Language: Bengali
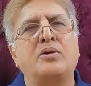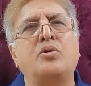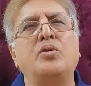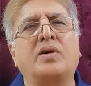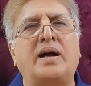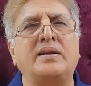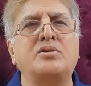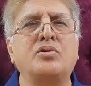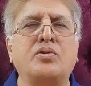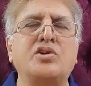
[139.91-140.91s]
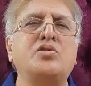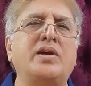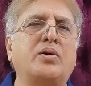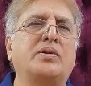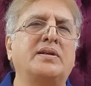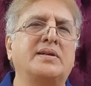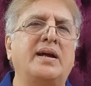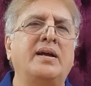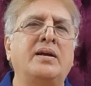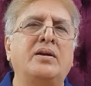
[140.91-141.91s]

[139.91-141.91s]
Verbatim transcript: কোনো কাজের জন্য কিছু এগোতে চায়